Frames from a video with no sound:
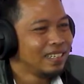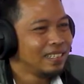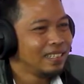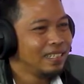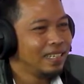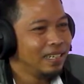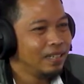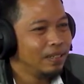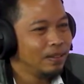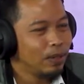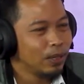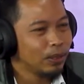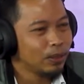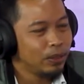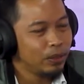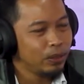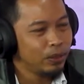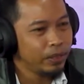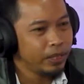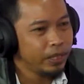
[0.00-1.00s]
Jadi
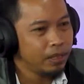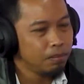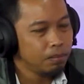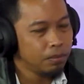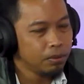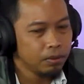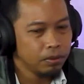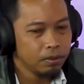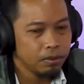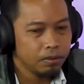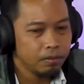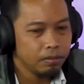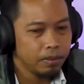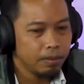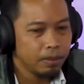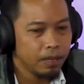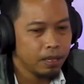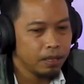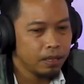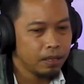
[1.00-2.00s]
waktu itu ah. ibu
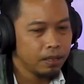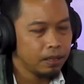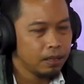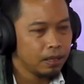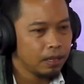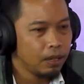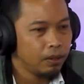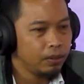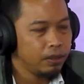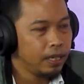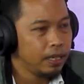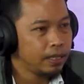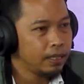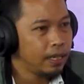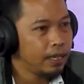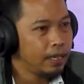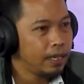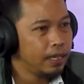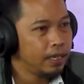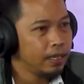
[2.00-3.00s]
memang kalau di
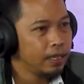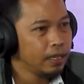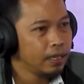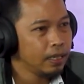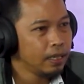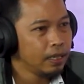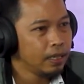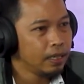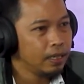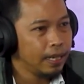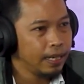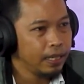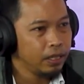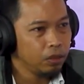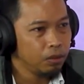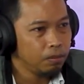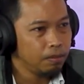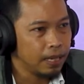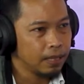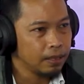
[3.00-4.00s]
pengadilan salah, agama dari
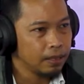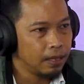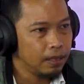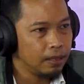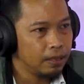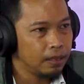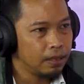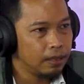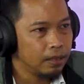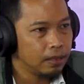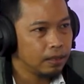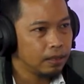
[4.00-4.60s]
Subang uh, tadi. Ya?